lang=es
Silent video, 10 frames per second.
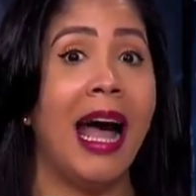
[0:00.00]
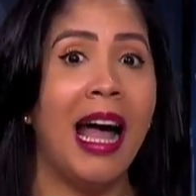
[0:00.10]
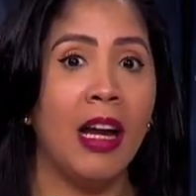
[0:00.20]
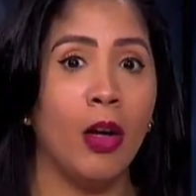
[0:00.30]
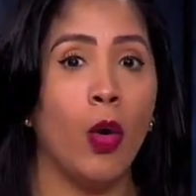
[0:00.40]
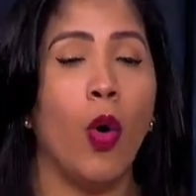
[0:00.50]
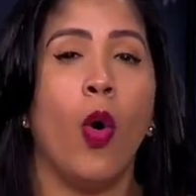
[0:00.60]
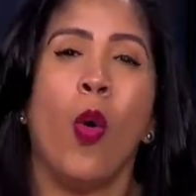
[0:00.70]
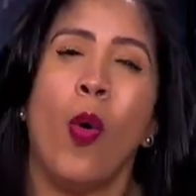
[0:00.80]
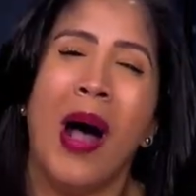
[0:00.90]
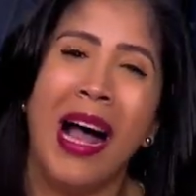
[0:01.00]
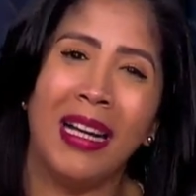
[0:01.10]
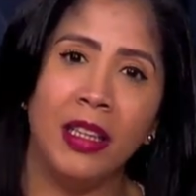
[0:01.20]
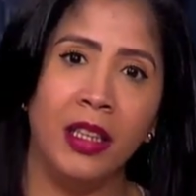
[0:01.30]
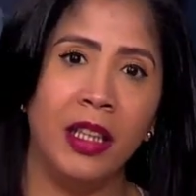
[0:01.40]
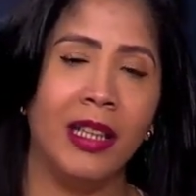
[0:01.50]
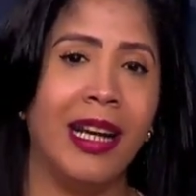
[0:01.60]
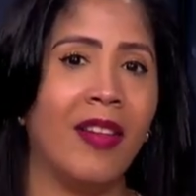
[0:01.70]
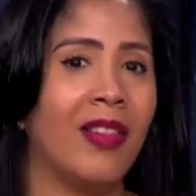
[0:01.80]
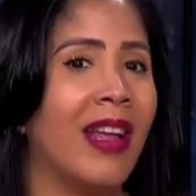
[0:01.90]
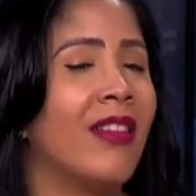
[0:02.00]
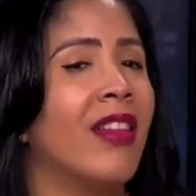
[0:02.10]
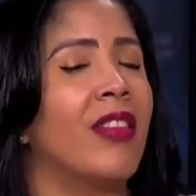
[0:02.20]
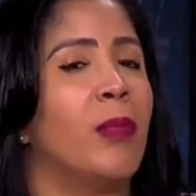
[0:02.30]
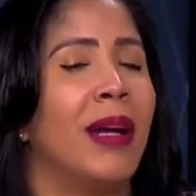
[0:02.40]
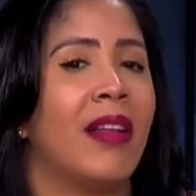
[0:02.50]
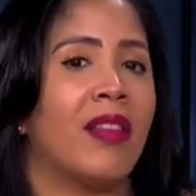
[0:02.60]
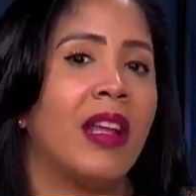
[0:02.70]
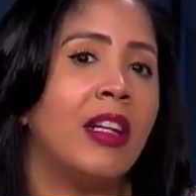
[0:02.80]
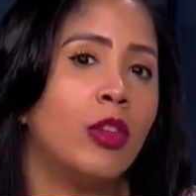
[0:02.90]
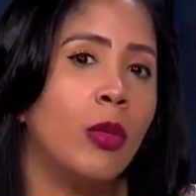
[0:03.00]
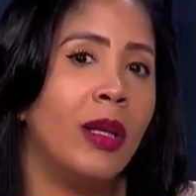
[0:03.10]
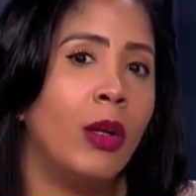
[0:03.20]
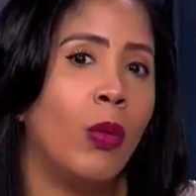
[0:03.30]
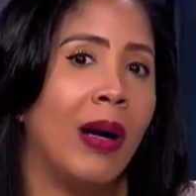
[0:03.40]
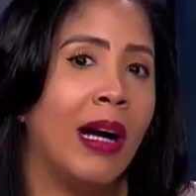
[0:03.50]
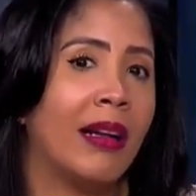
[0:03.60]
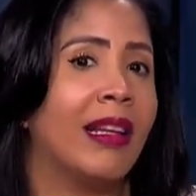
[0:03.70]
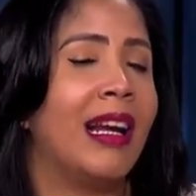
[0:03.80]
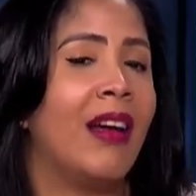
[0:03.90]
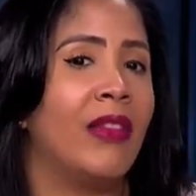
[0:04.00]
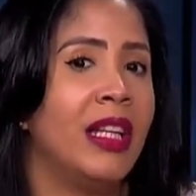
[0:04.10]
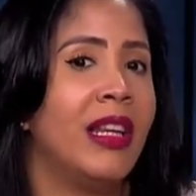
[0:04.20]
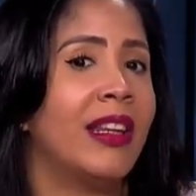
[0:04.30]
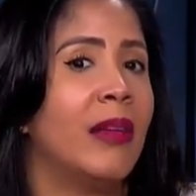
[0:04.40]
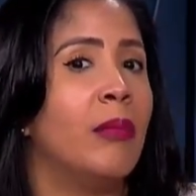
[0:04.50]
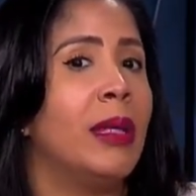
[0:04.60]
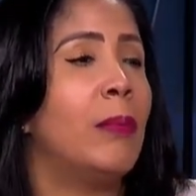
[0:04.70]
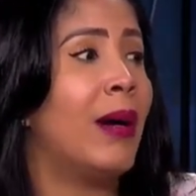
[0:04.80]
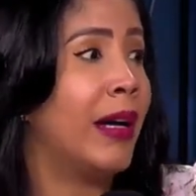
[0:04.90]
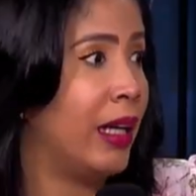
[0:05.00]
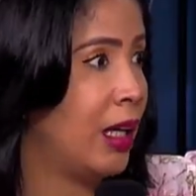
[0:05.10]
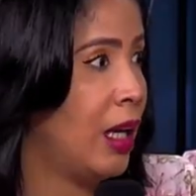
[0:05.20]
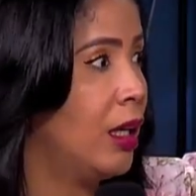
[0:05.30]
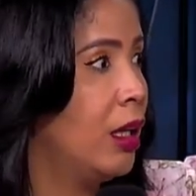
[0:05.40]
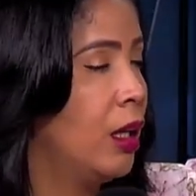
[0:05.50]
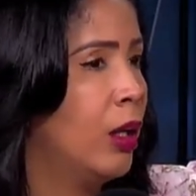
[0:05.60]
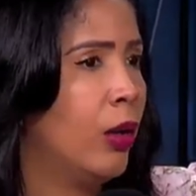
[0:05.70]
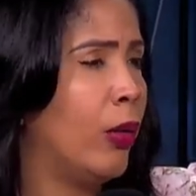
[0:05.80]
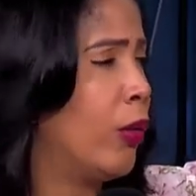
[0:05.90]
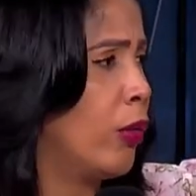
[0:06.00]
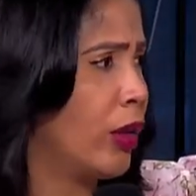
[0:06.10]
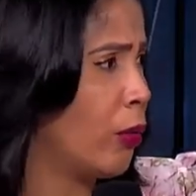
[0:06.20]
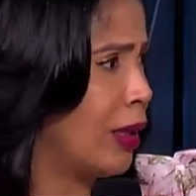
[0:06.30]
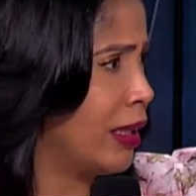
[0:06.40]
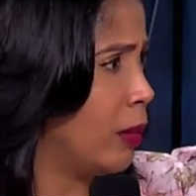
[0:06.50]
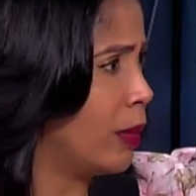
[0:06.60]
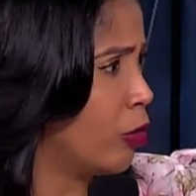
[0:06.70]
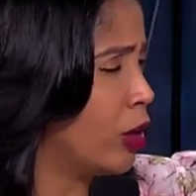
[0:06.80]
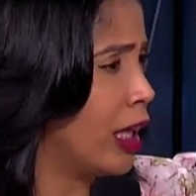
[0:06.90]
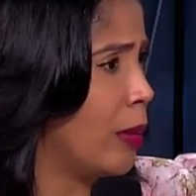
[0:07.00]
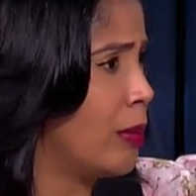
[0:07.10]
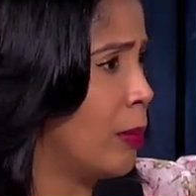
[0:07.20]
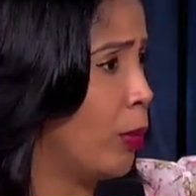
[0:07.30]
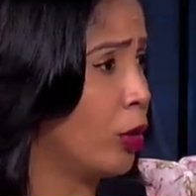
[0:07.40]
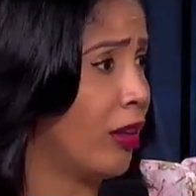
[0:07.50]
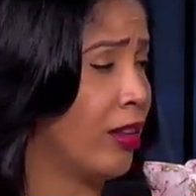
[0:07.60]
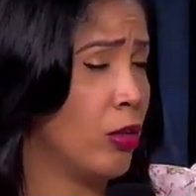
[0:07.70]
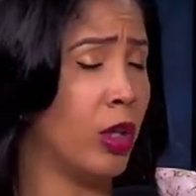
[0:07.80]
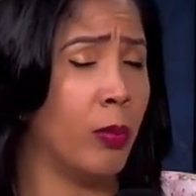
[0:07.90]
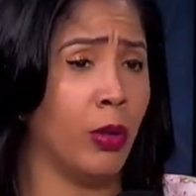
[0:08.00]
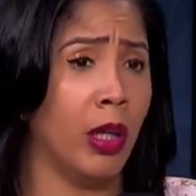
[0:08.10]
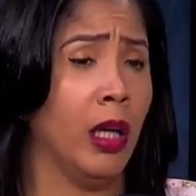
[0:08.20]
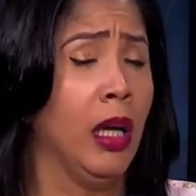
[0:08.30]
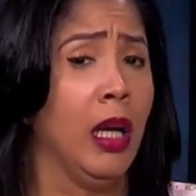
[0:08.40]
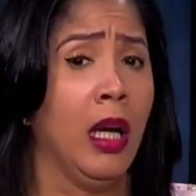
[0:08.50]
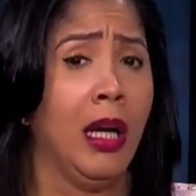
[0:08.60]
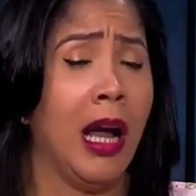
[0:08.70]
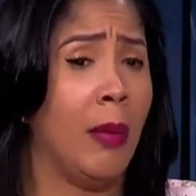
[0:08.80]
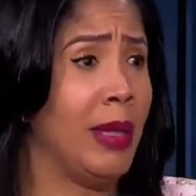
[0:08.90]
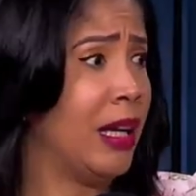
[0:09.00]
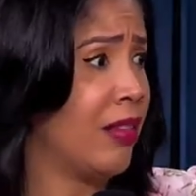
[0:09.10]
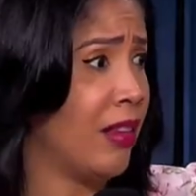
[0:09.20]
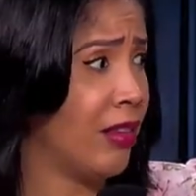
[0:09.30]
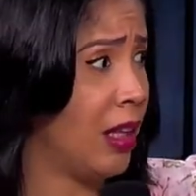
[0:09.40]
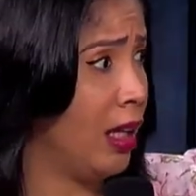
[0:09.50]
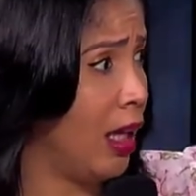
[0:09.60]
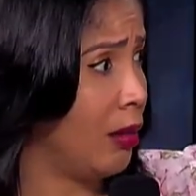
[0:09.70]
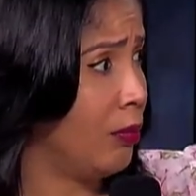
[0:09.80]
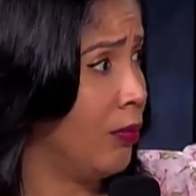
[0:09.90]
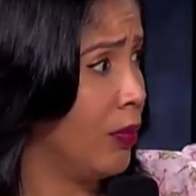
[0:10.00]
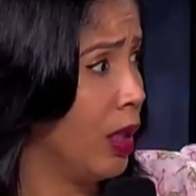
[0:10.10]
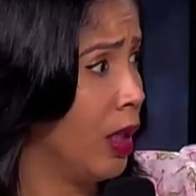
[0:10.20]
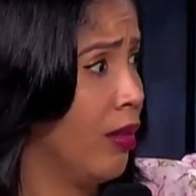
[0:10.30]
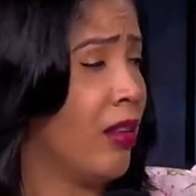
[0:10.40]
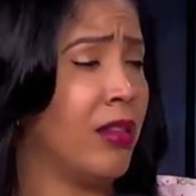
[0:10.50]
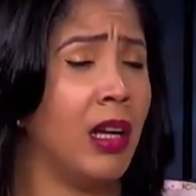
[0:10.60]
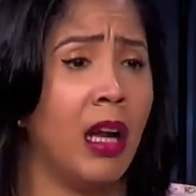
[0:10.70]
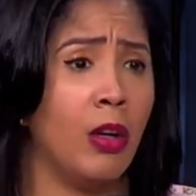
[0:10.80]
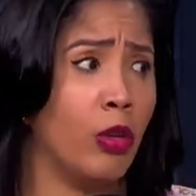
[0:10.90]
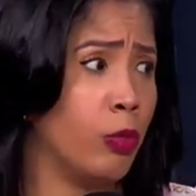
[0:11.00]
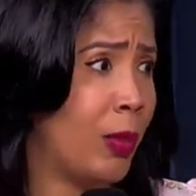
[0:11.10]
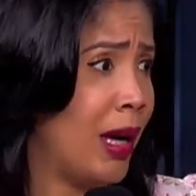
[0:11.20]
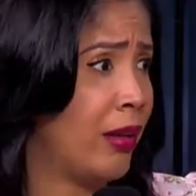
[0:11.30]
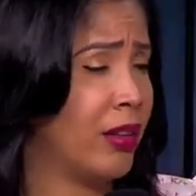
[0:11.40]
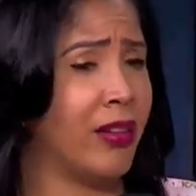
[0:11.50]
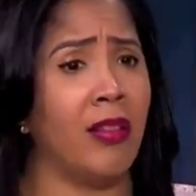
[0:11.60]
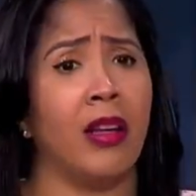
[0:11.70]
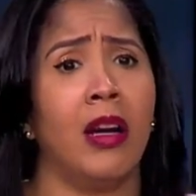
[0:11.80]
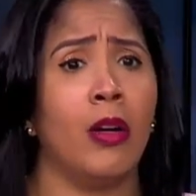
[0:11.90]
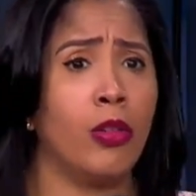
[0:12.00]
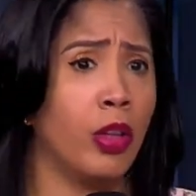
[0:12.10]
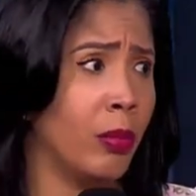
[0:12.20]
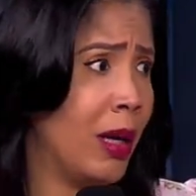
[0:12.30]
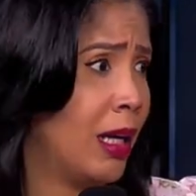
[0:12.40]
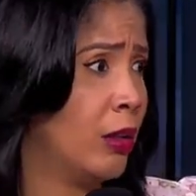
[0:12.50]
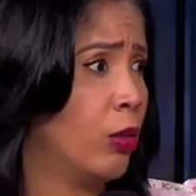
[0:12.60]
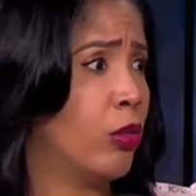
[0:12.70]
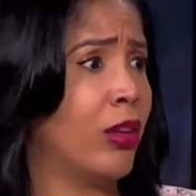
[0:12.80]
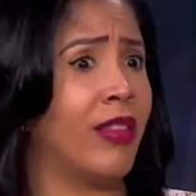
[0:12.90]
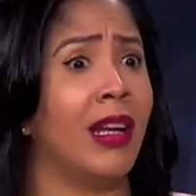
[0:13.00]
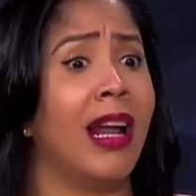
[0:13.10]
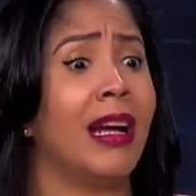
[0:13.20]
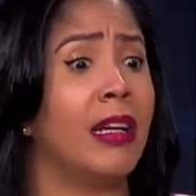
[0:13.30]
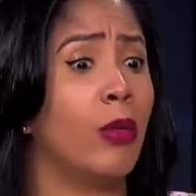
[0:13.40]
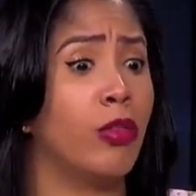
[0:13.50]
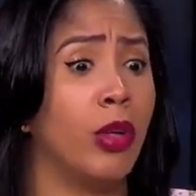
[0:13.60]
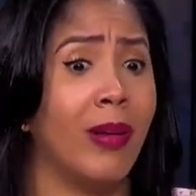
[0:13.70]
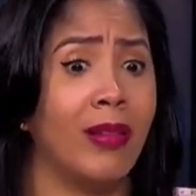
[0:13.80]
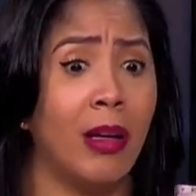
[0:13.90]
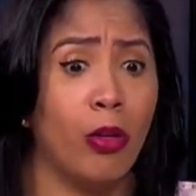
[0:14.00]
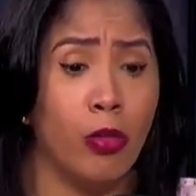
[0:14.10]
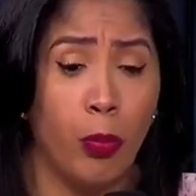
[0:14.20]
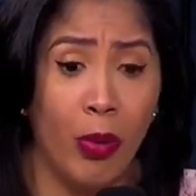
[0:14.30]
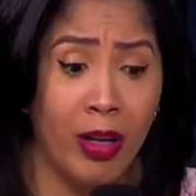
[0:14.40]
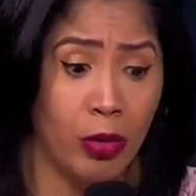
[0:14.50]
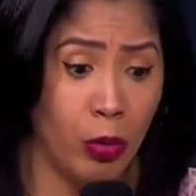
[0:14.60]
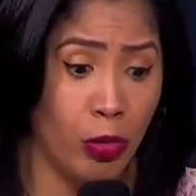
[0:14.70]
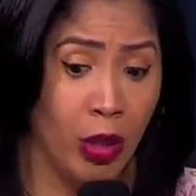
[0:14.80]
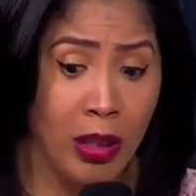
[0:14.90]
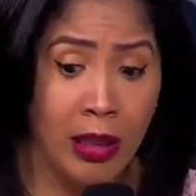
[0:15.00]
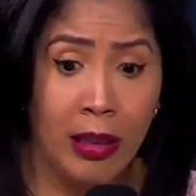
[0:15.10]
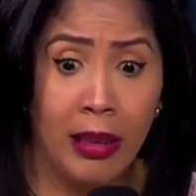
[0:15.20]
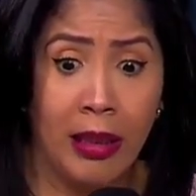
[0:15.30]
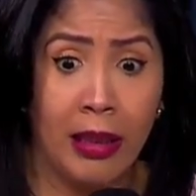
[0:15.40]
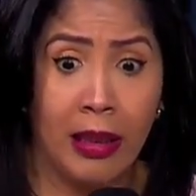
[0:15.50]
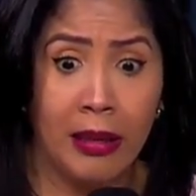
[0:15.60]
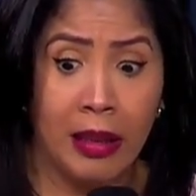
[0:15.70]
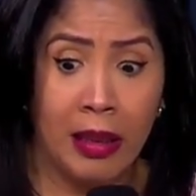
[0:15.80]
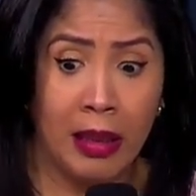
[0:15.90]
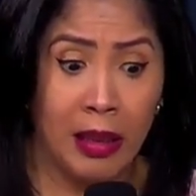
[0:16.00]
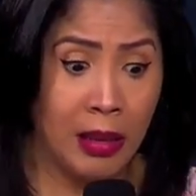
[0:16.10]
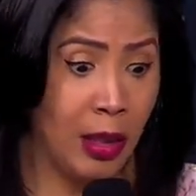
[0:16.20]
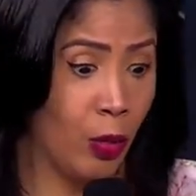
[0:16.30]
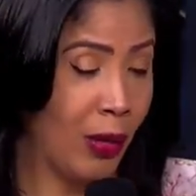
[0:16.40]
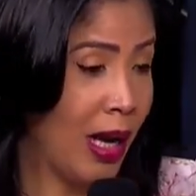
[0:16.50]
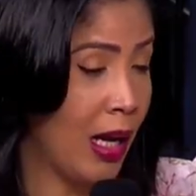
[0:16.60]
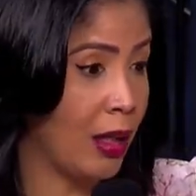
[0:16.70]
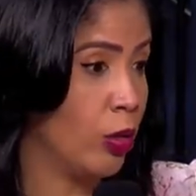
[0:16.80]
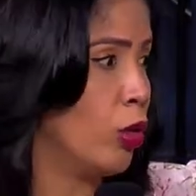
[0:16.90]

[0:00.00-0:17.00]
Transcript: algo o alguien está desplazando mi lugar de la vida de mi pareja o de cualquier persona que a mí me importe, señores, porque las amigas se celan, se celan los padres, se celan los hermanos, se celan inclusive hasta los puestos eh, de, de, lugar.